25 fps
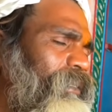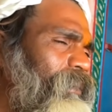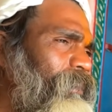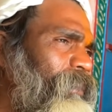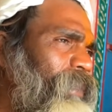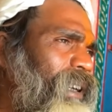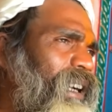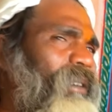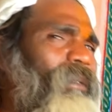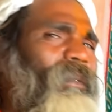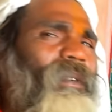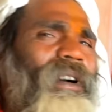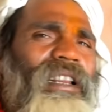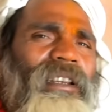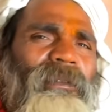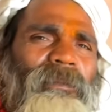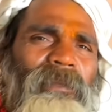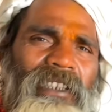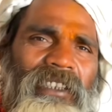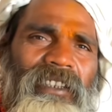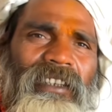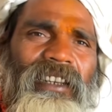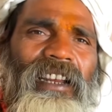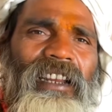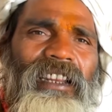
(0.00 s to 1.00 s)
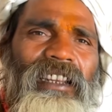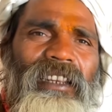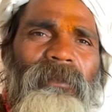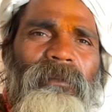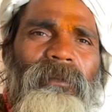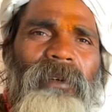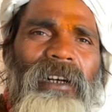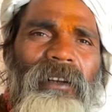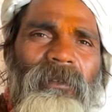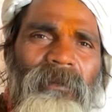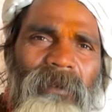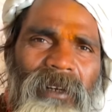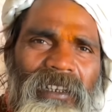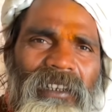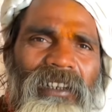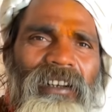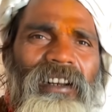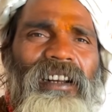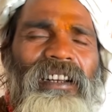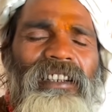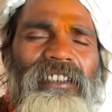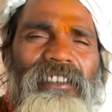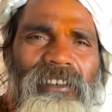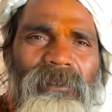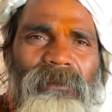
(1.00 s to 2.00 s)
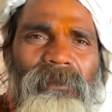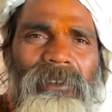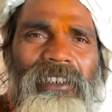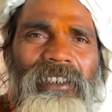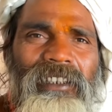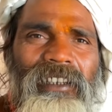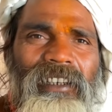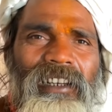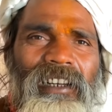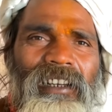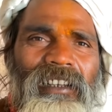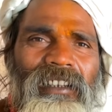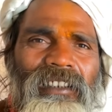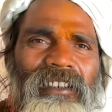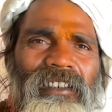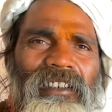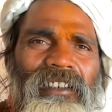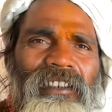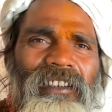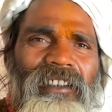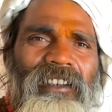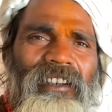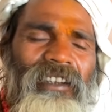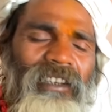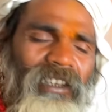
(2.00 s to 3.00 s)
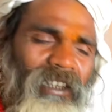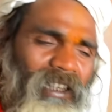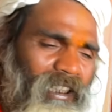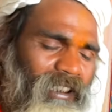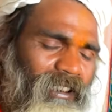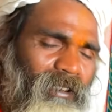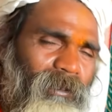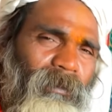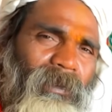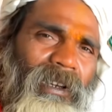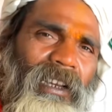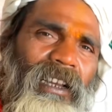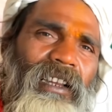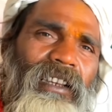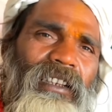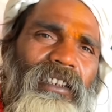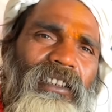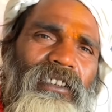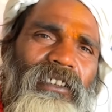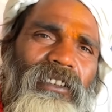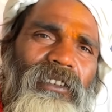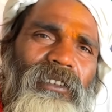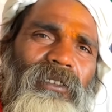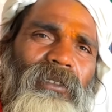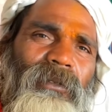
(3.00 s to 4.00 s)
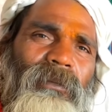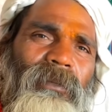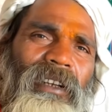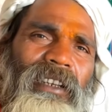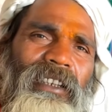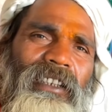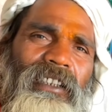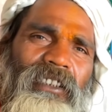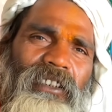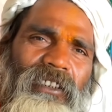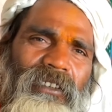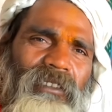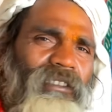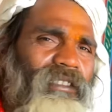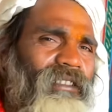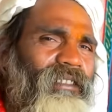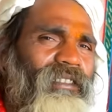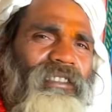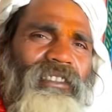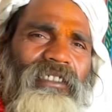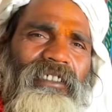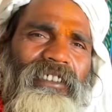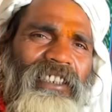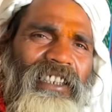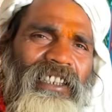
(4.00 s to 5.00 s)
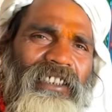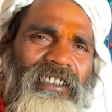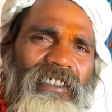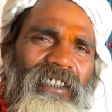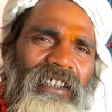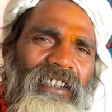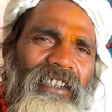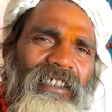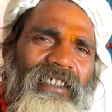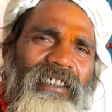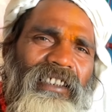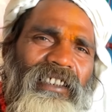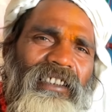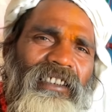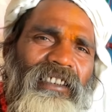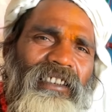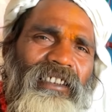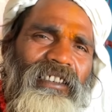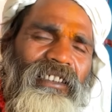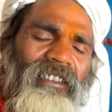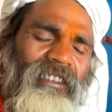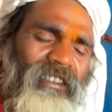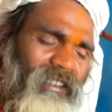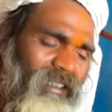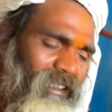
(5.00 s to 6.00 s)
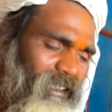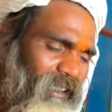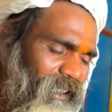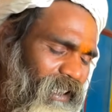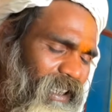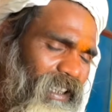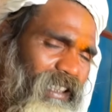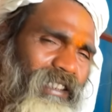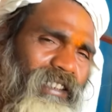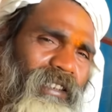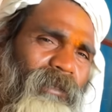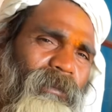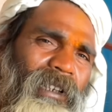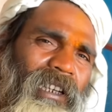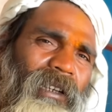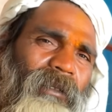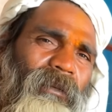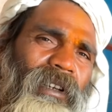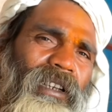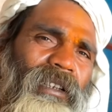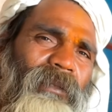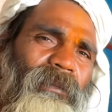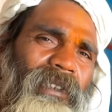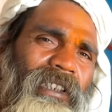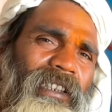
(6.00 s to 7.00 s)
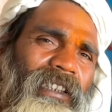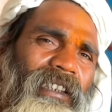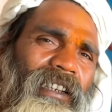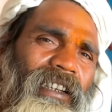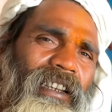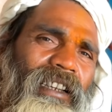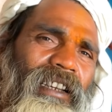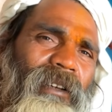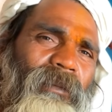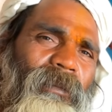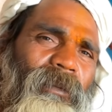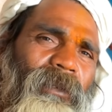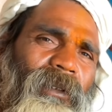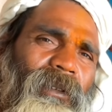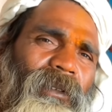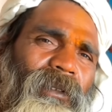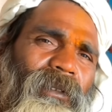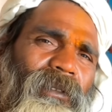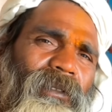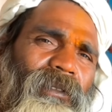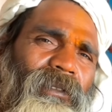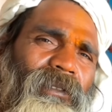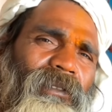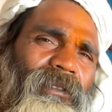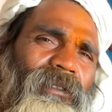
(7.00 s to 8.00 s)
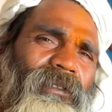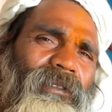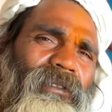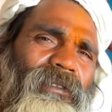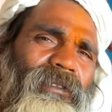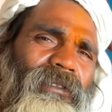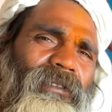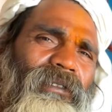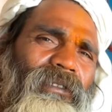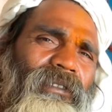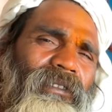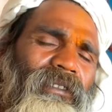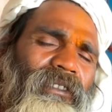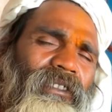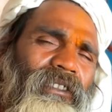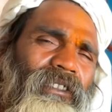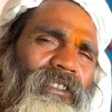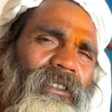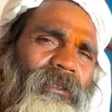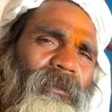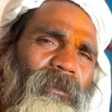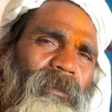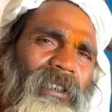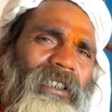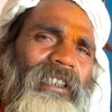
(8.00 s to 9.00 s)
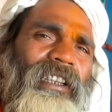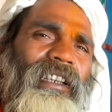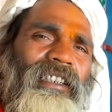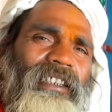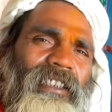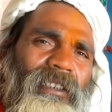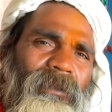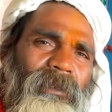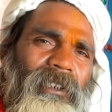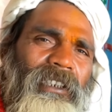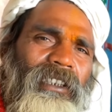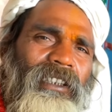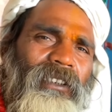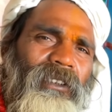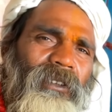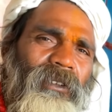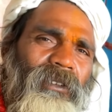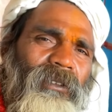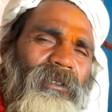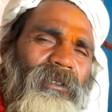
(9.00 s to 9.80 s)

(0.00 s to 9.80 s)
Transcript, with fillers: भगवान मिल जाए भगवान कहाँ से मिलेगा आत्मा तुम्हारी तृप्त नहीं है कहाँ से भगवान मिलेगा आपको बताइए मेरे